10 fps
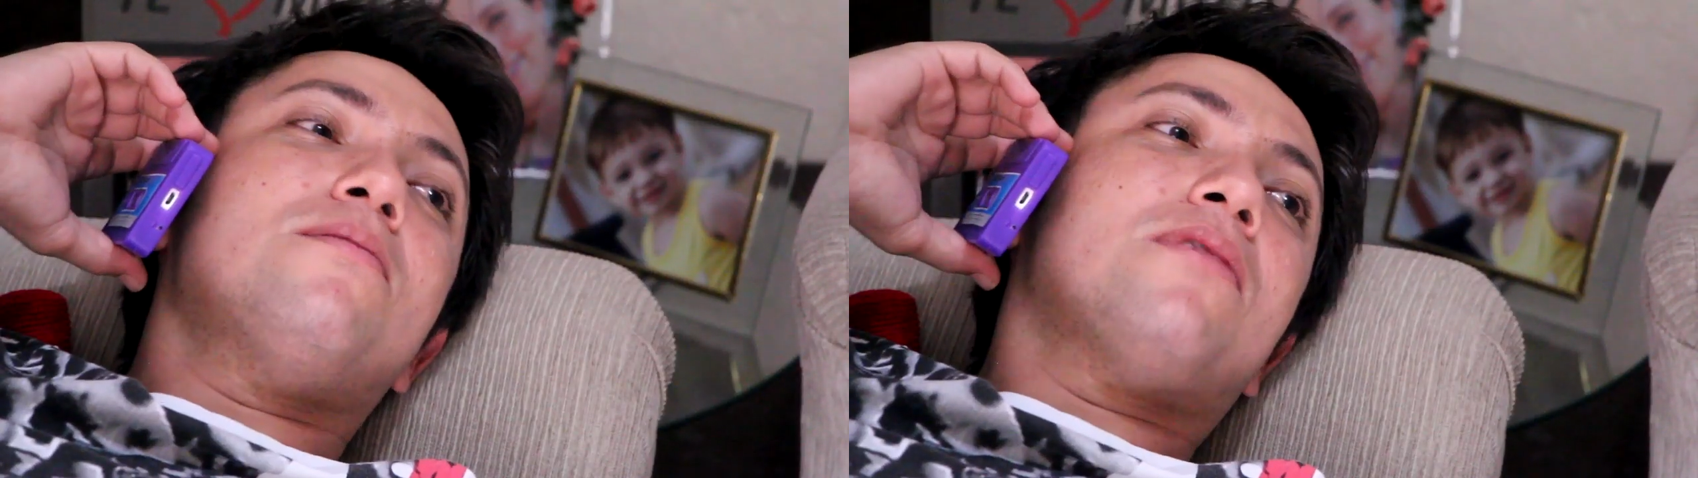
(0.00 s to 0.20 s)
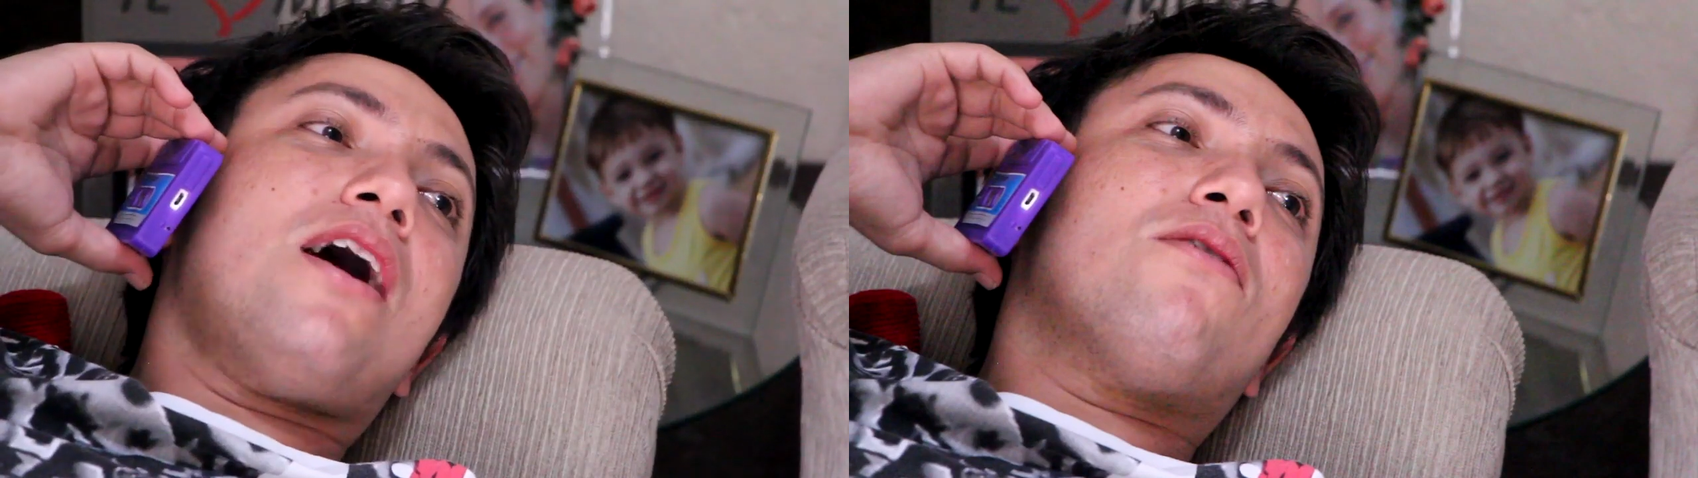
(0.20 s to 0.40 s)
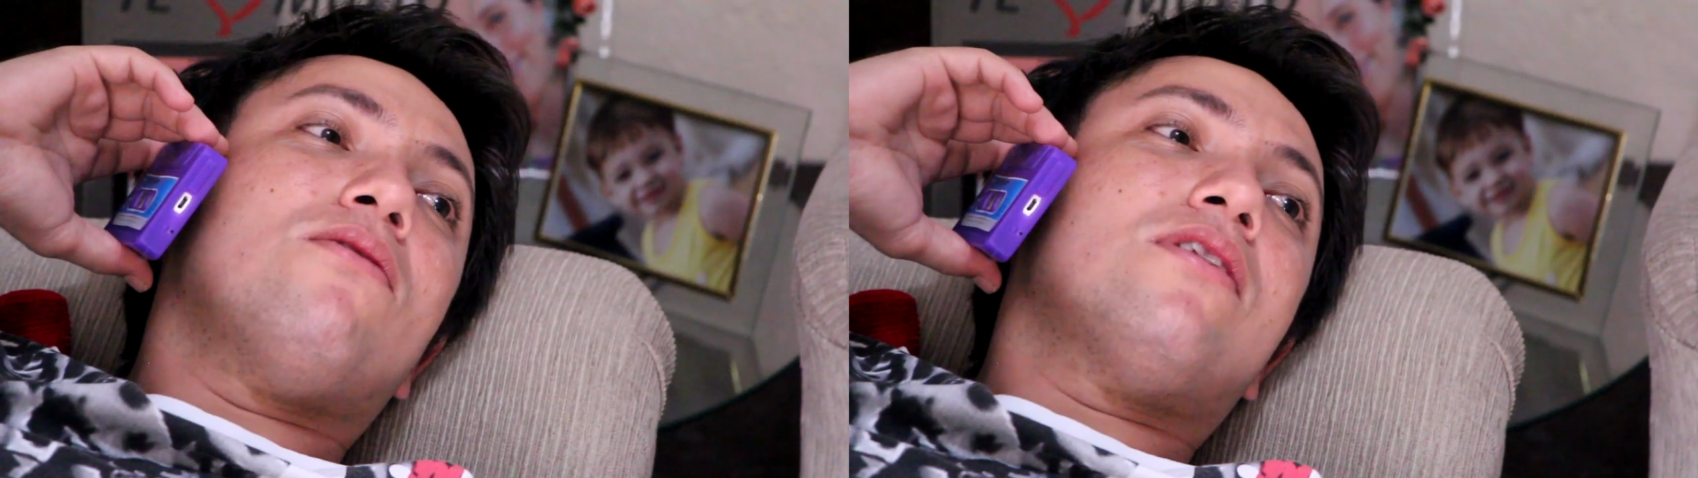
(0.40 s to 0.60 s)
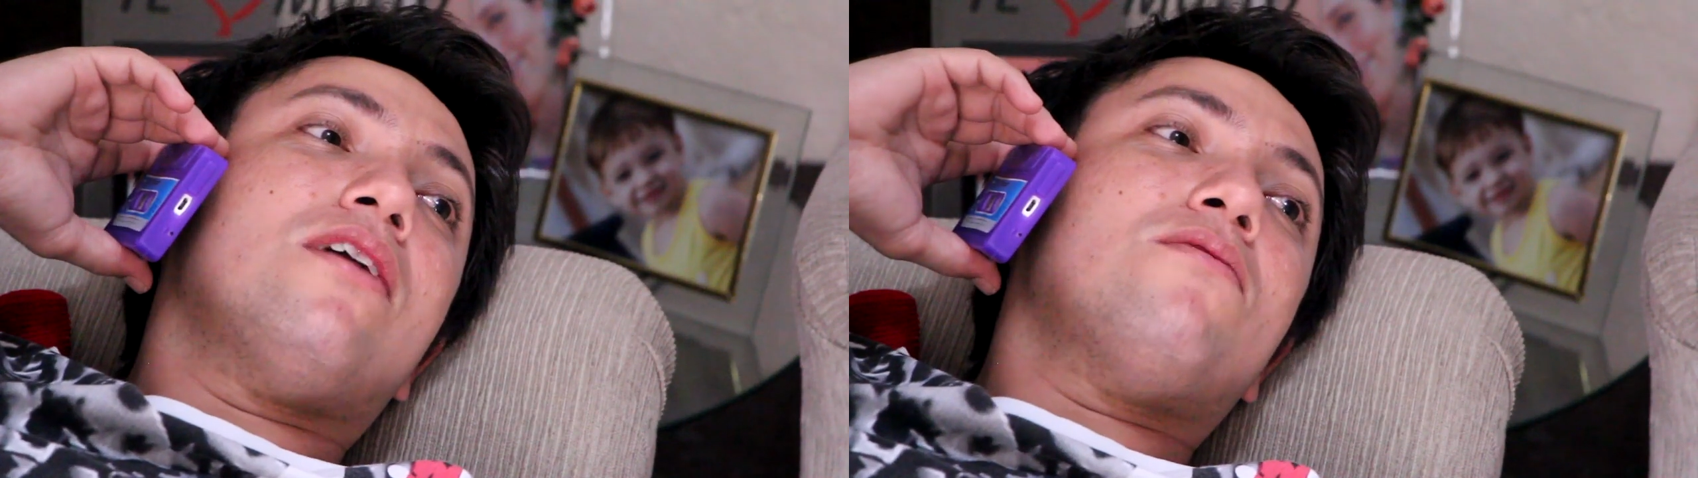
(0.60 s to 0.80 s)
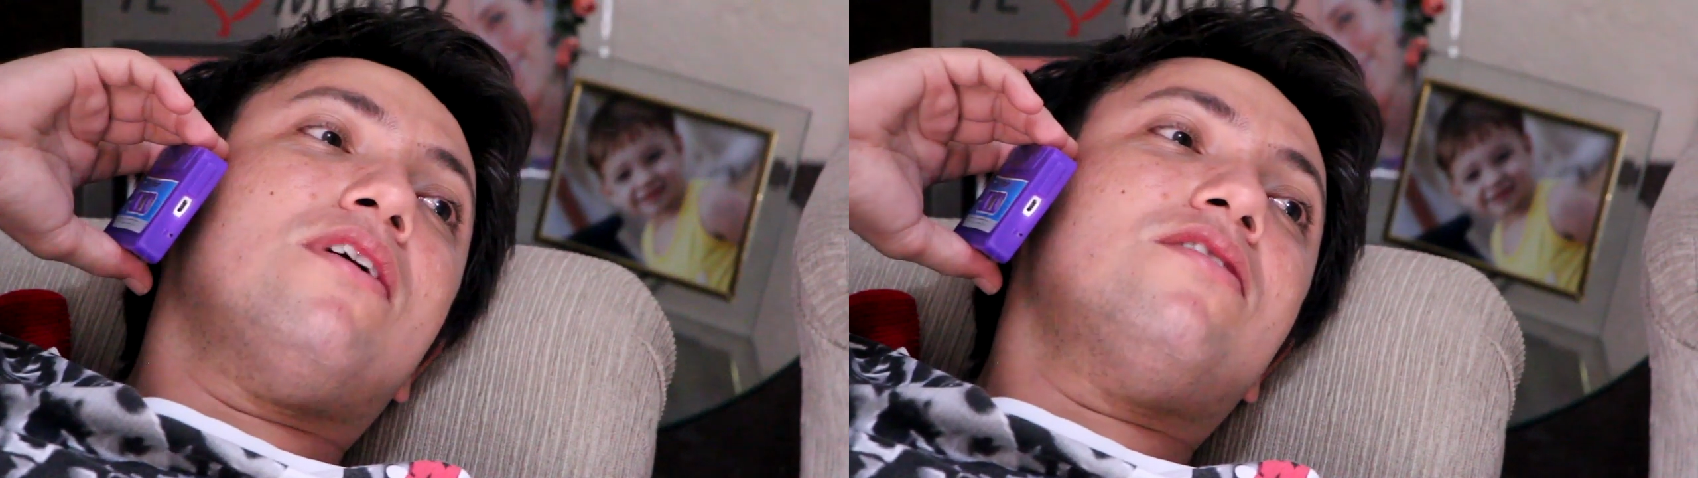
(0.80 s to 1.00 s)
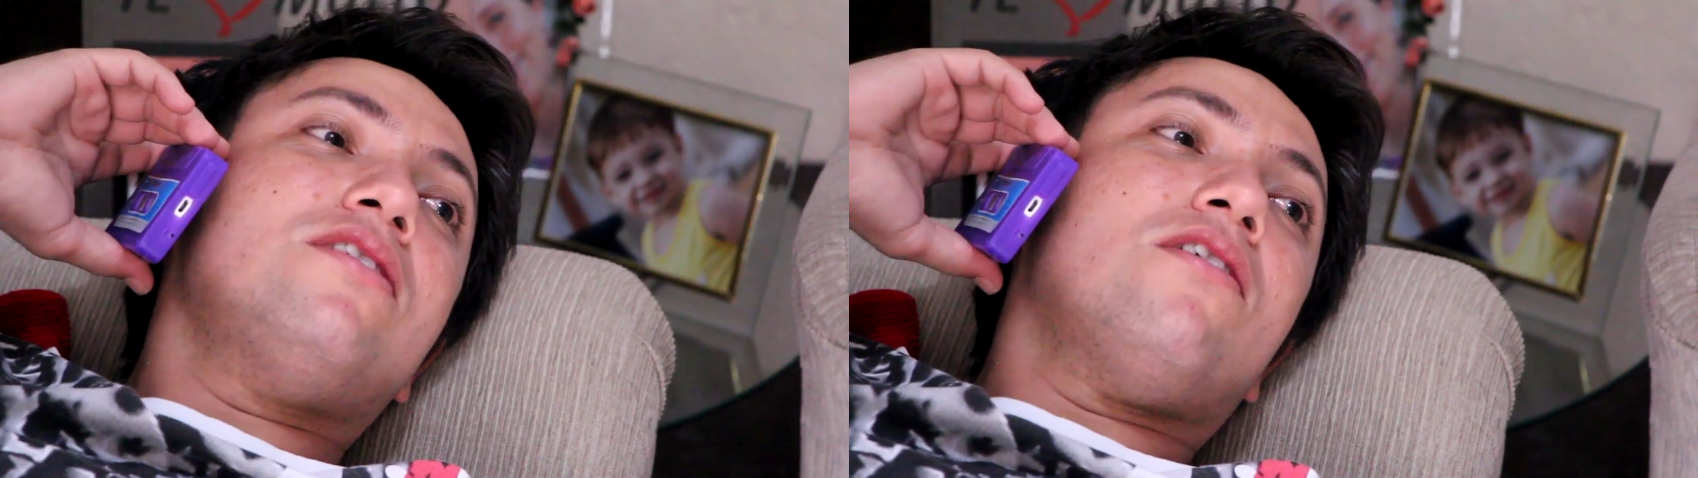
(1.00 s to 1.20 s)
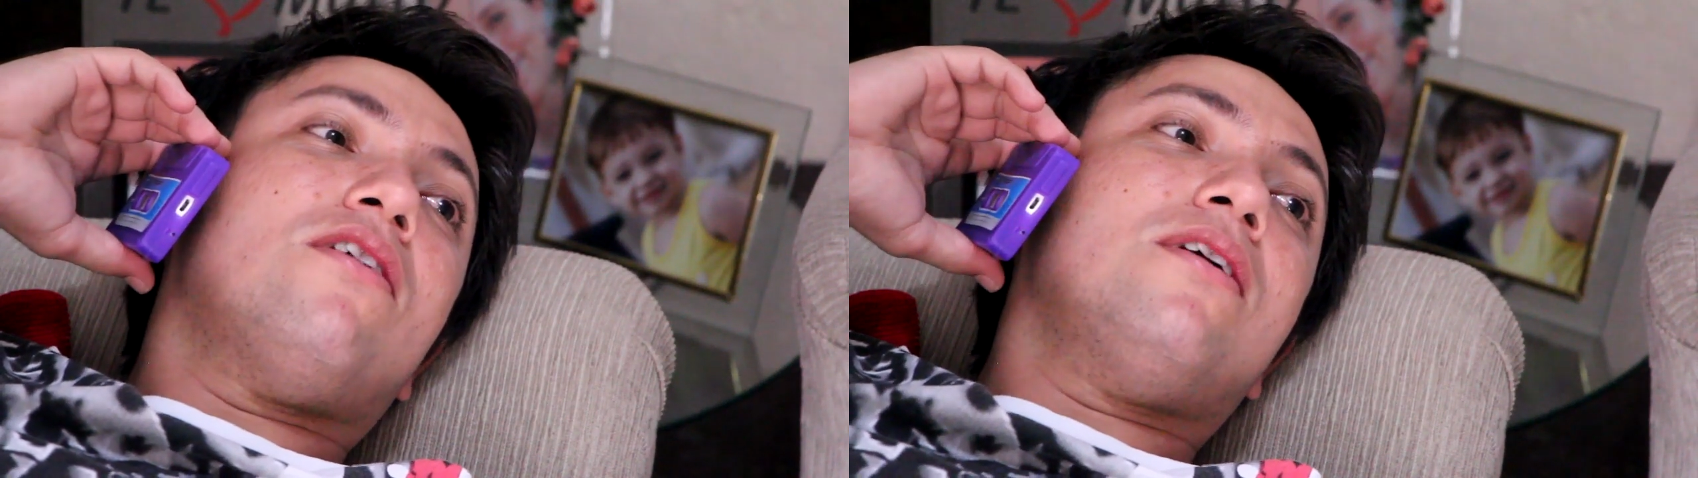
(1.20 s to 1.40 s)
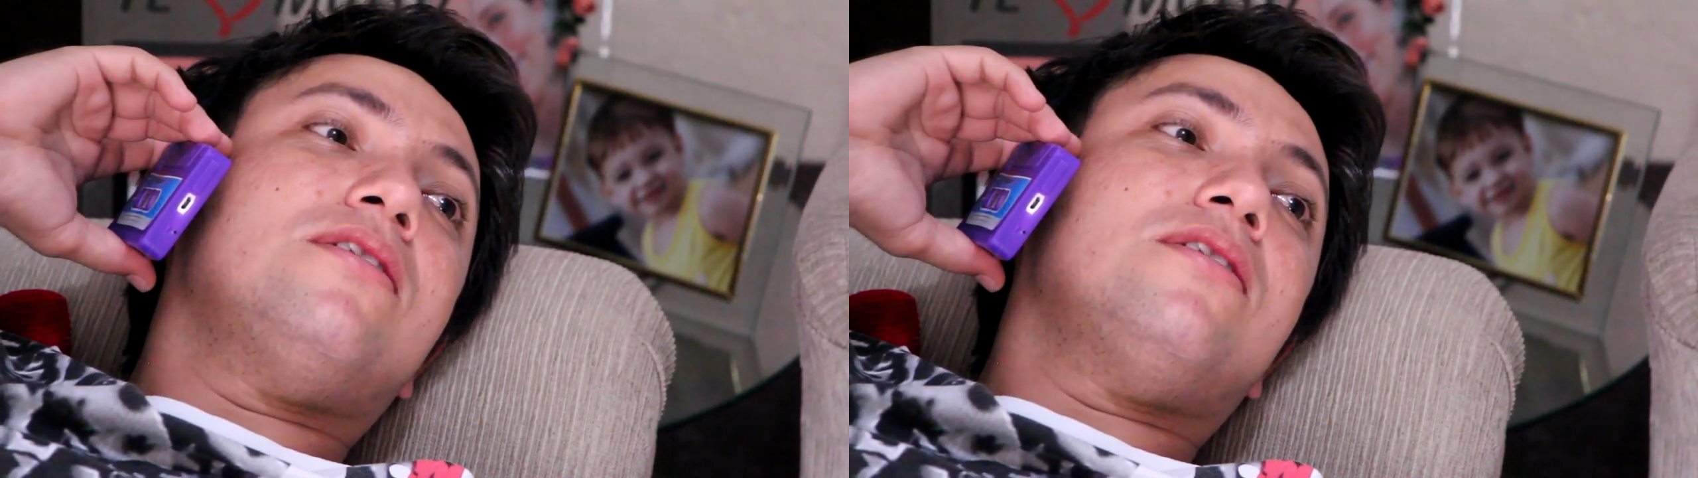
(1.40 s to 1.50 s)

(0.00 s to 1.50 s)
Eu não estava contando com a senhora.